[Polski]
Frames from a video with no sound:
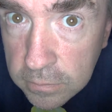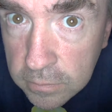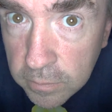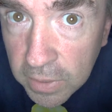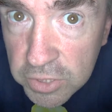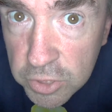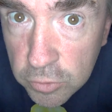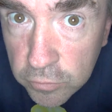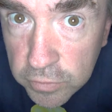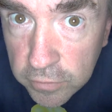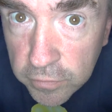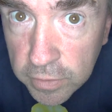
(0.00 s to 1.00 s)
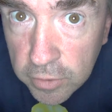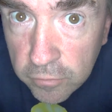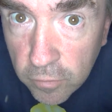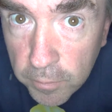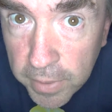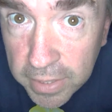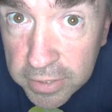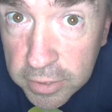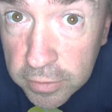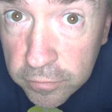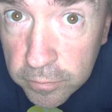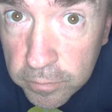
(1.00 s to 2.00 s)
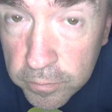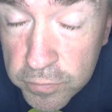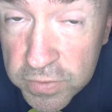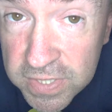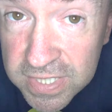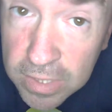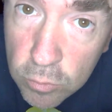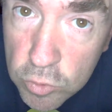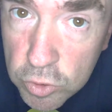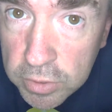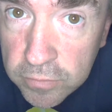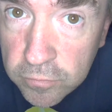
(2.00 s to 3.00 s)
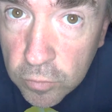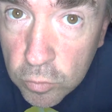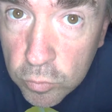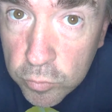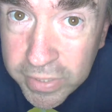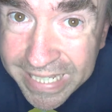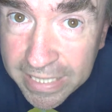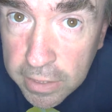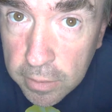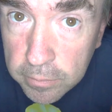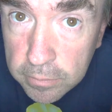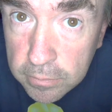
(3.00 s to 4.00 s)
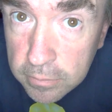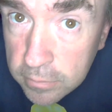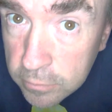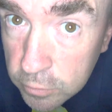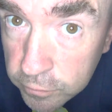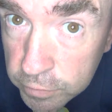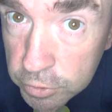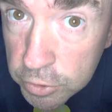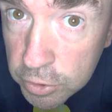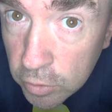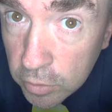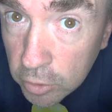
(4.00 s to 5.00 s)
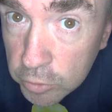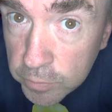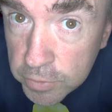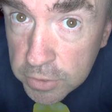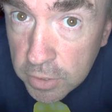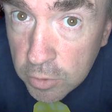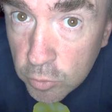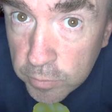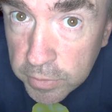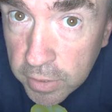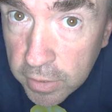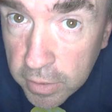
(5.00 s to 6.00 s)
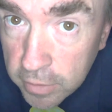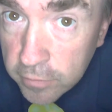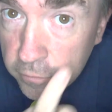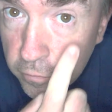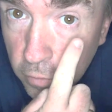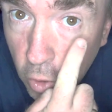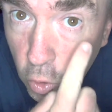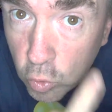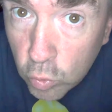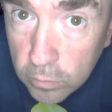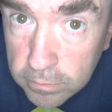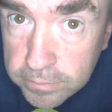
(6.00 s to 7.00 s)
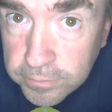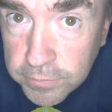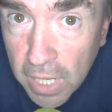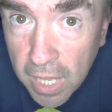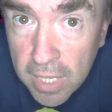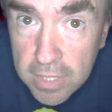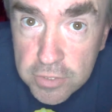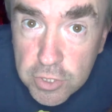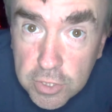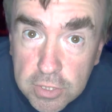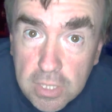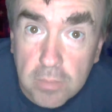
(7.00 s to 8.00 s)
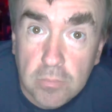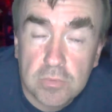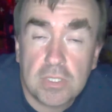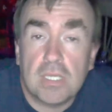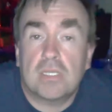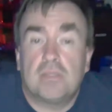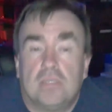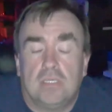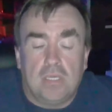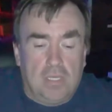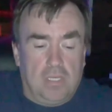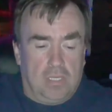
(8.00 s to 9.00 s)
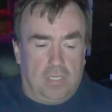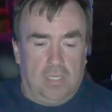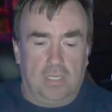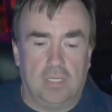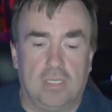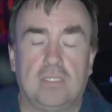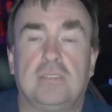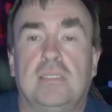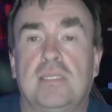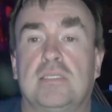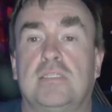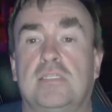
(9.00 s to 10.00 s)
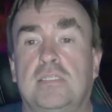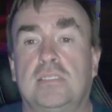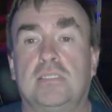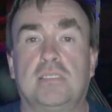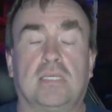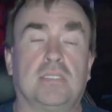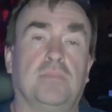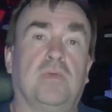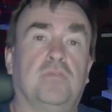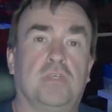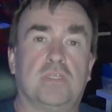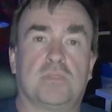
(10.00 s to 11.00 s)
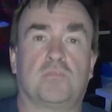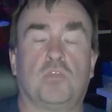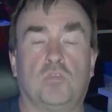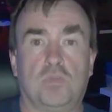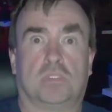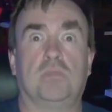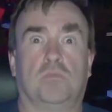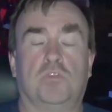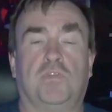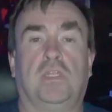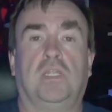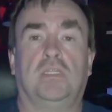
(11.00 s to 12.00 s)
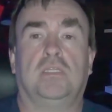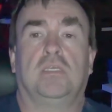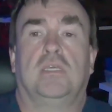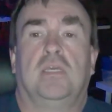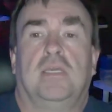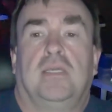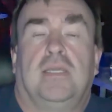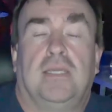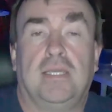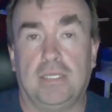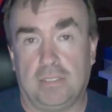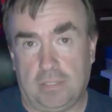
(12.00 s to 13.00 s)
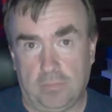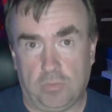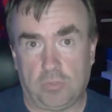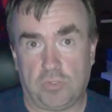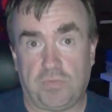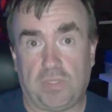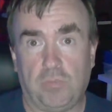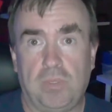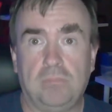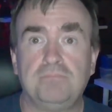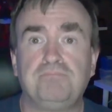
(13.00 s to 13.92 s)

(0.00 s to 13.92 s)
Patrzę w tej chwili w obiektyw z założonym wokół ringiem. To widzicie odbicie u mnie w oku. Dzięki temu, tak. E, teraz tak naprawdę z przodu jestem oświetlany e, tym oto światłem